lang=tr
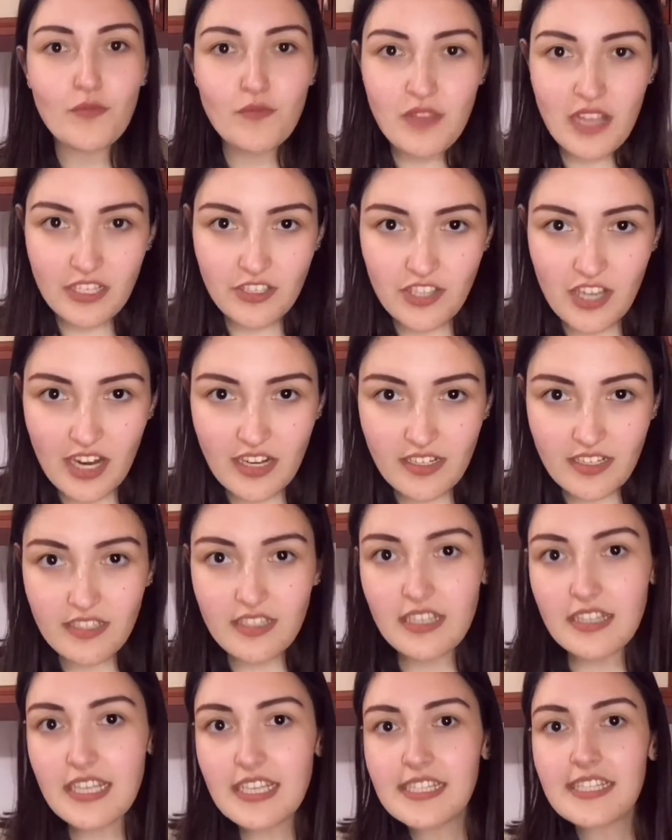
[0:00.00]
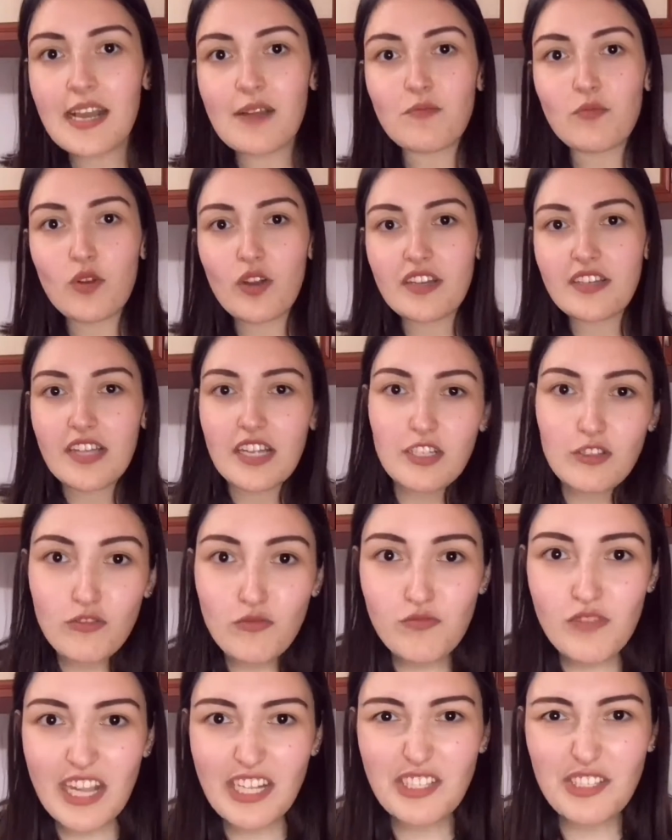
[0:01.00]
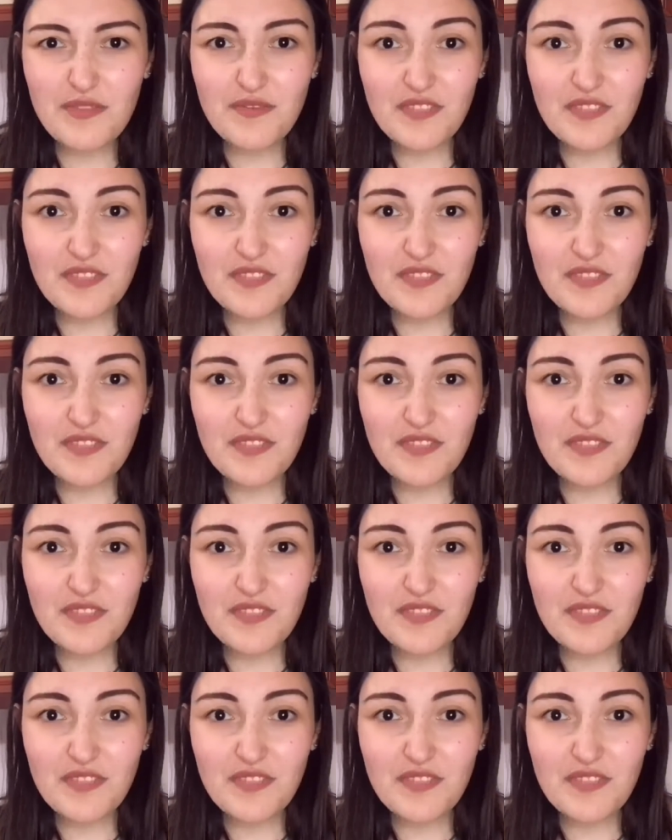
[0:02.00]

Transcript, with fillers: Lübnan şarkısı da dediysem bu arada Lübnan